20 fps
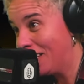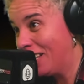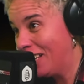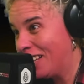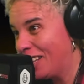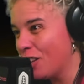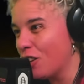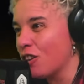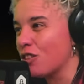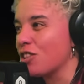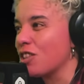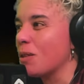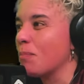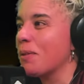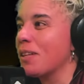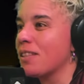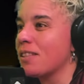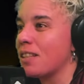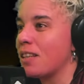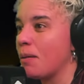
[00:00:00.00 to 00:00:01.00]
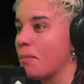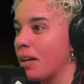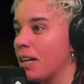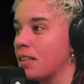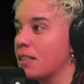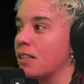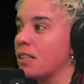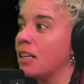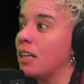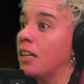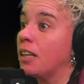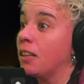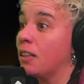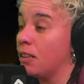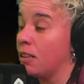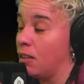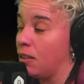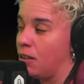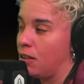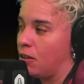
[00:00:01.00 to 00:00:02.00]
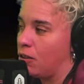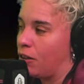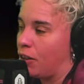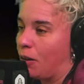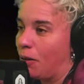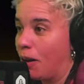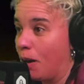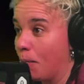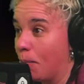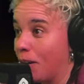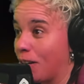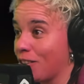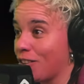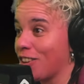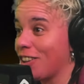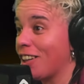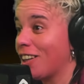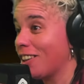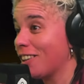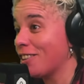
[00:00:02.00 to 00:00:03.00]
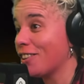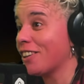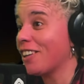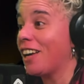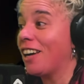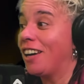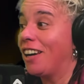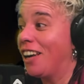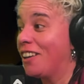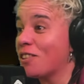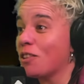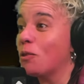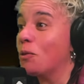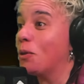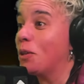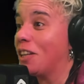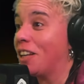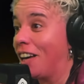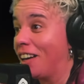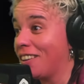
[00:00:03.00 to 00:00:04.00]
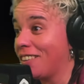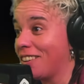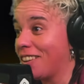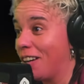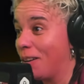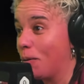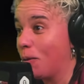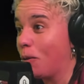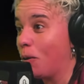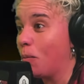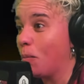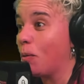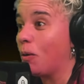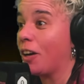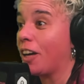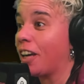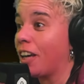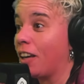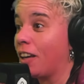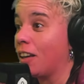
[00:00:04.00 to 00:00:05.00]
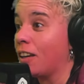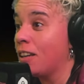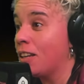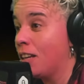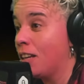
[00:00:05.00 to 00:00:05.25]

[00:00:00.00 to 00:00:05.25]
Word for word: Digo, se piensa más en lo que hablaba Marta en la editorial, la seguridad, digamos, como que...